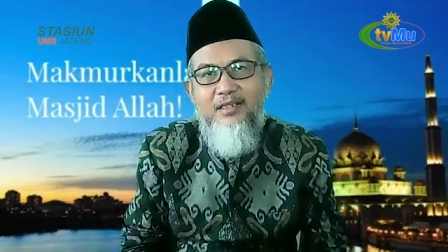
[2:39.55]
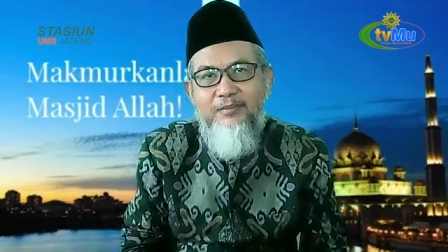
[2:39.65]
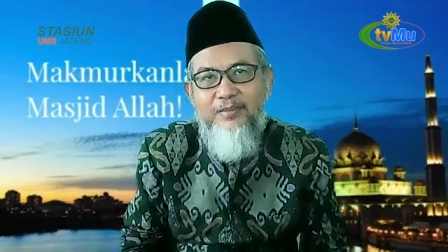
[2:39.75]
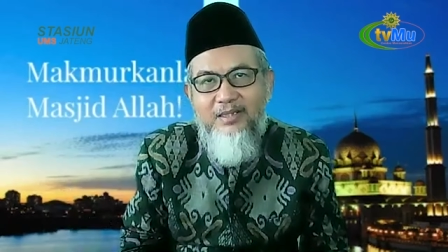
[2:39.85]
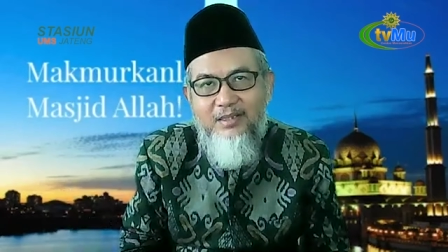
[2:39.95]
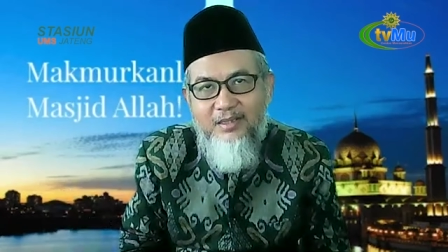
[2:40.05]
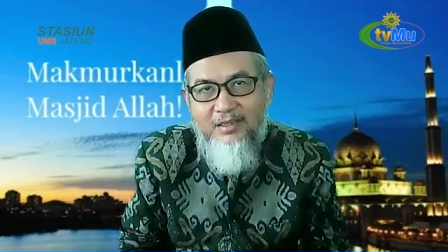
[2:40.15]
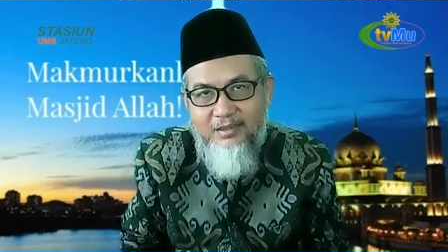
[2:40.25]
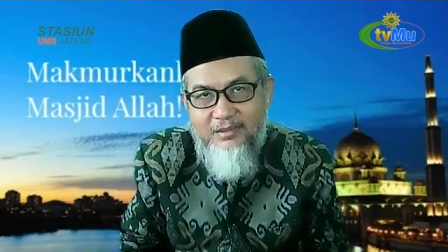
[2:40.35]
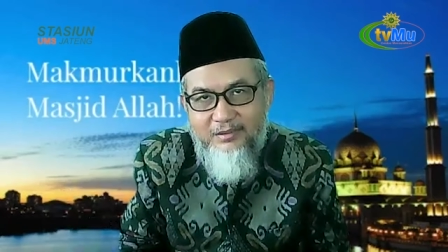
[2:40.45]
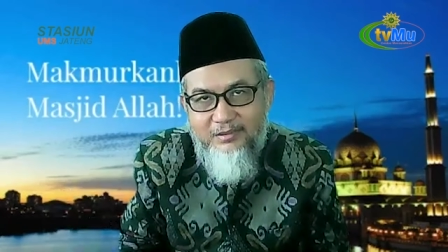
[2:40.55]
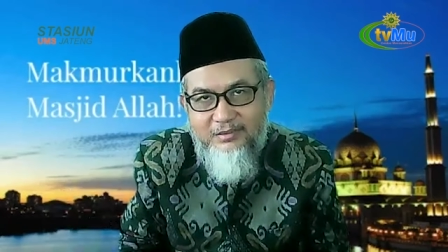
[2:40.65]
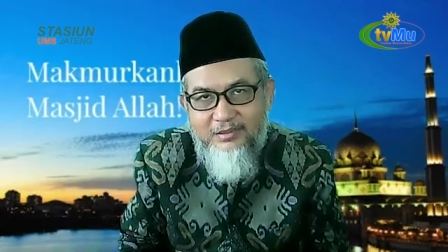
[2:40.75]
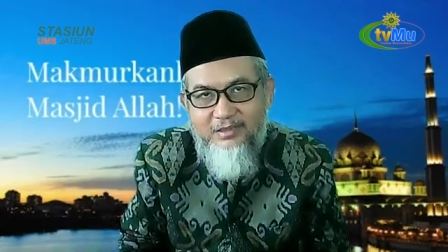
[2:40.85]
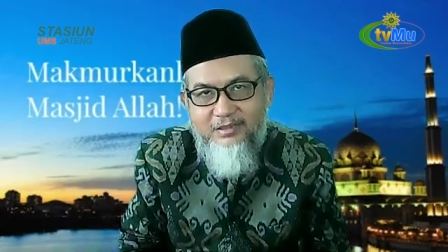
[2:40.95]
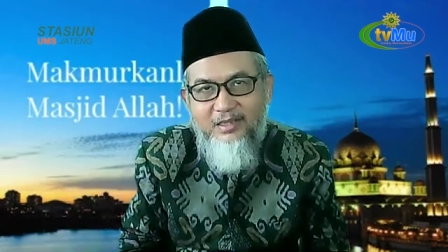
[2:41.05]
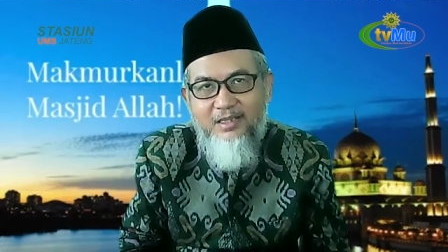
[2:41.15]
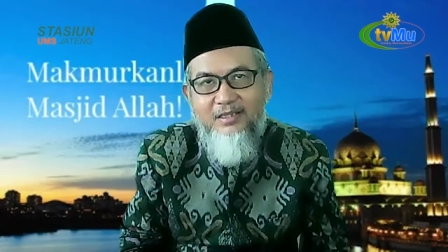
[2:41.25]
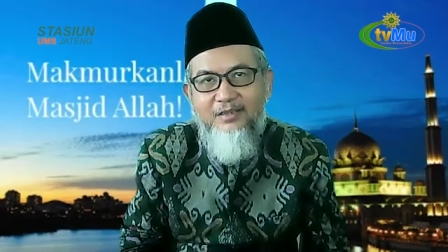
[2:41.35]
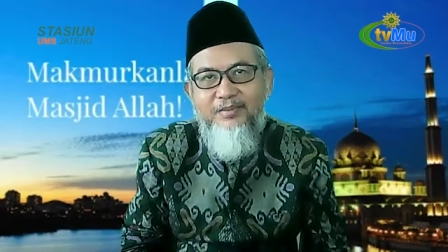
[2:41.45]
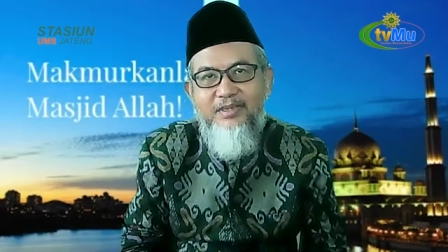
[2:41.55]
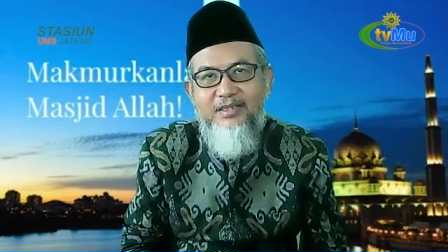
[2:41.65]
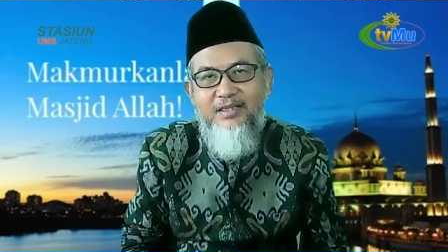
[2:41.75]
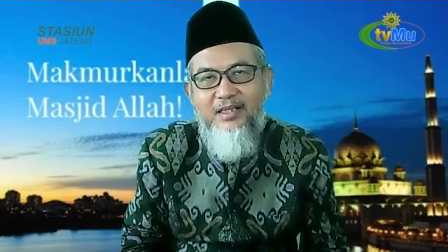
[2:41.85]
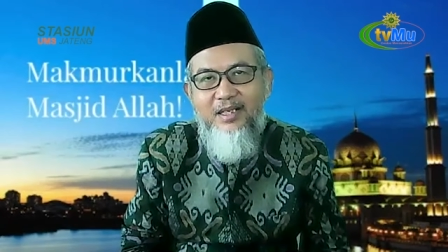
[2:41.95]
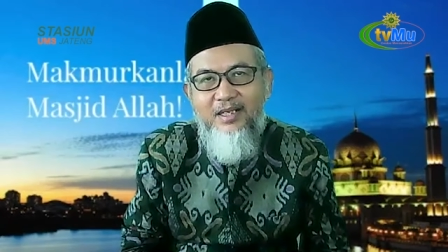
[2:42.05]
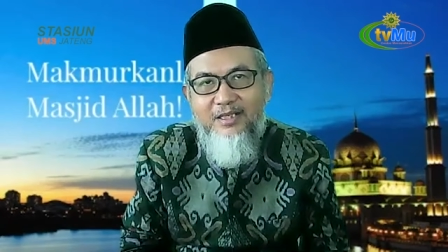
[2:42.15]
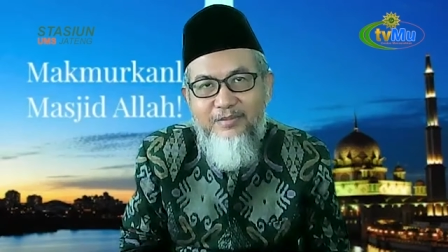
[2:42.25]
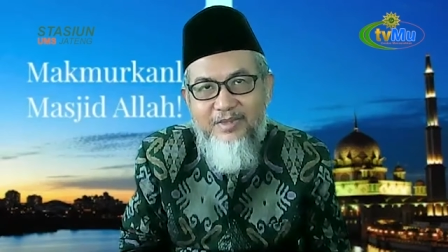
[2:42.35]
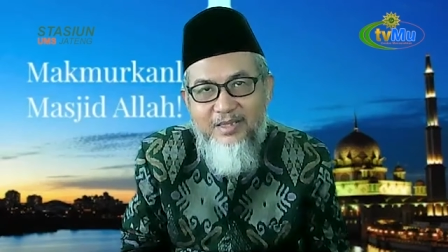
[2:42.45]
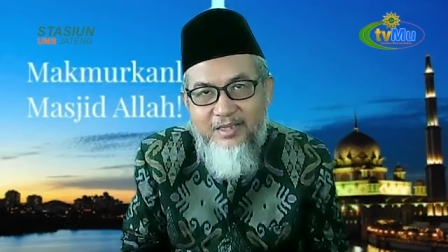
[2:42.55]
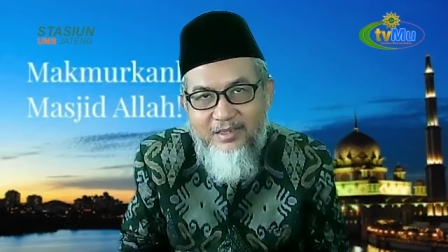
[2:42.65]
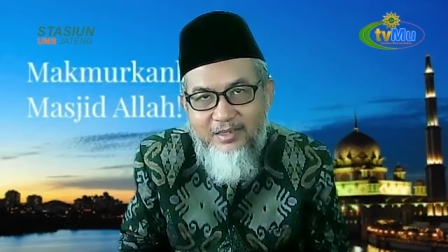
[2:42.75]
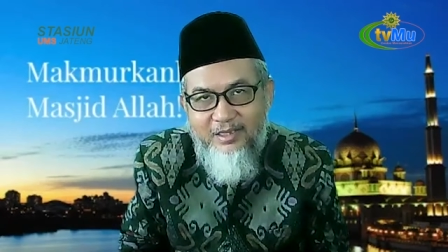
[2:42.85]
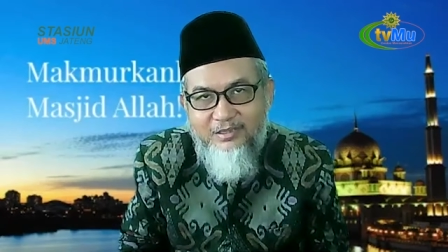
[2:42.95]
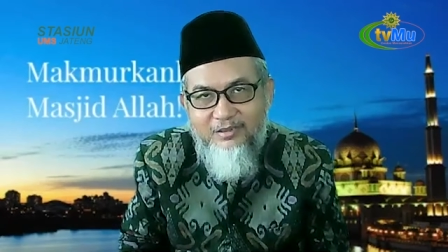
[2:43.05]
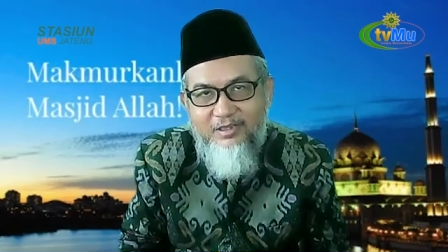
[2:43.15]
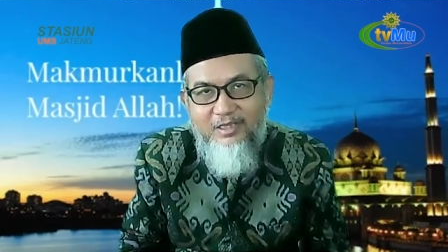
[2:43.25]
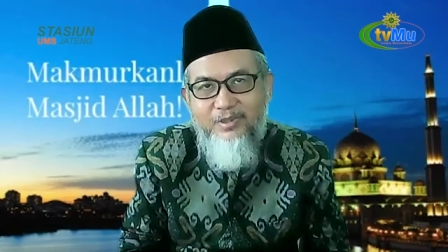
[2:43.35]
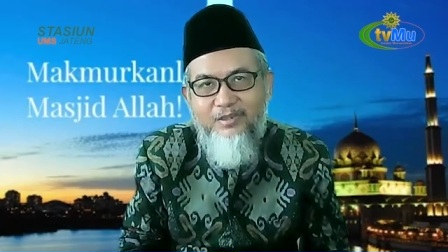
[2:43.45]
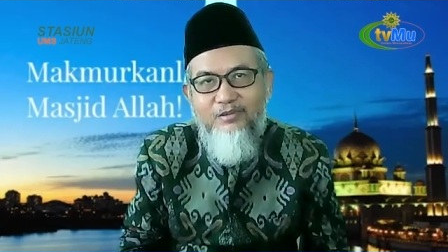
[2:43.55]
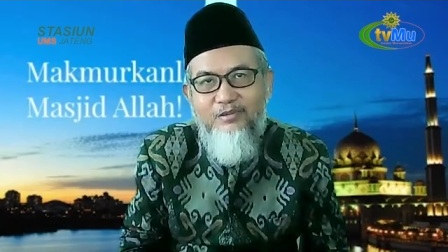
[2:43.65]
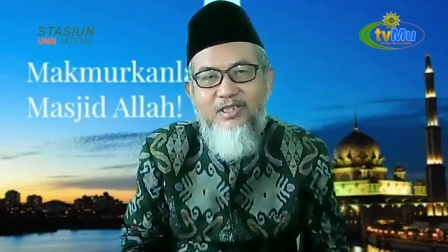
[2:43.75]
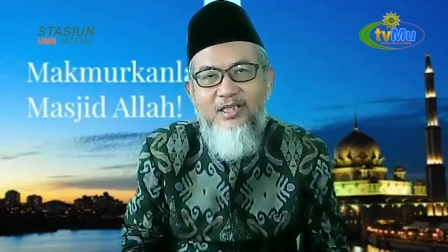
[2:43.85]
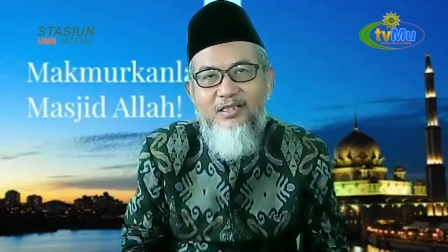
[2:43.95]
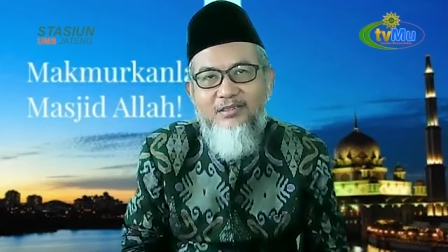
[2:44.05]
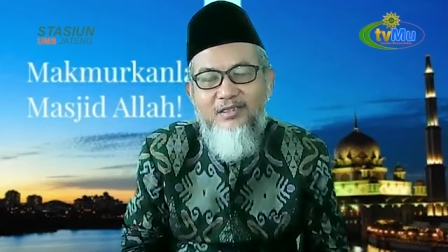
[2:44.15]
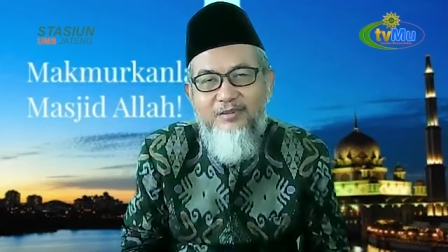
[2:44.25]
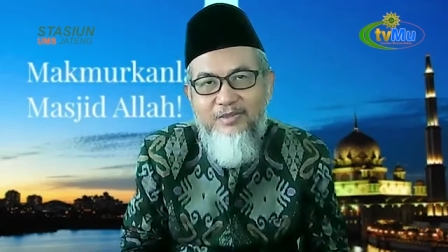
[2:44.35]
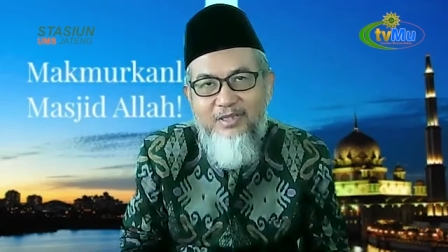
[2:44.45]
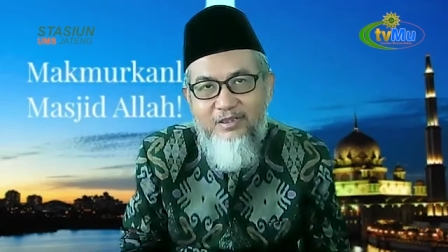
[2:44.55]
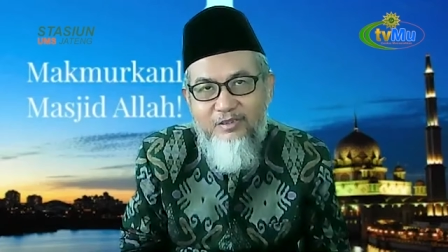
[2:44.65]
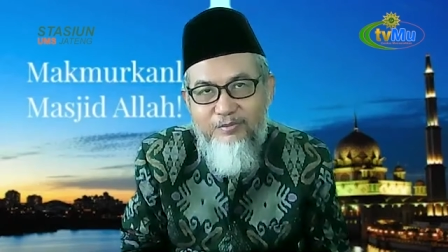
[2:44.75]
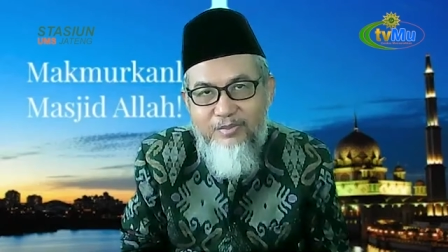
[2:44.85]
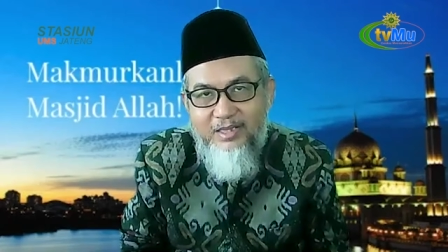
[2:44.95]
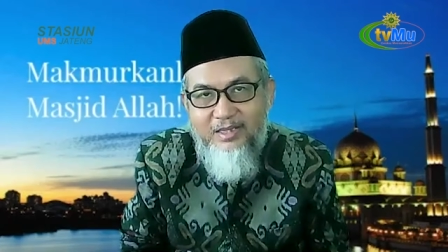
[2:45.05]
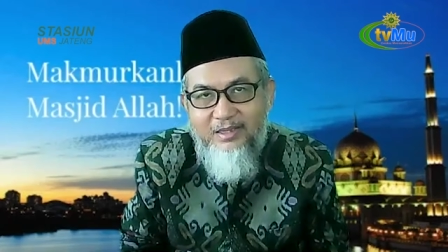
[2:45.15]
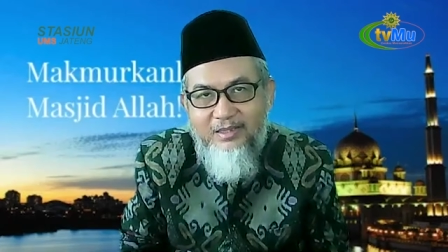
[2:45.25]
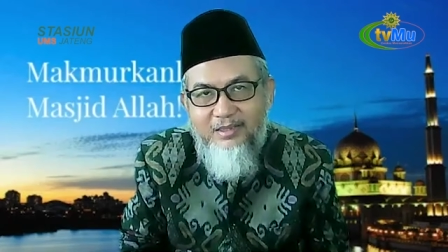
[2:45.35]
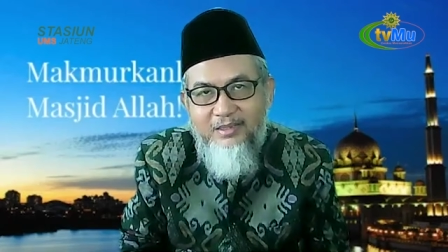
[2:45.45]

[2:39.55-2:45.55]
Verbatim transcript: Kepada jajaran Kementerian Agama yang sudah berusaha sedemikian rupa,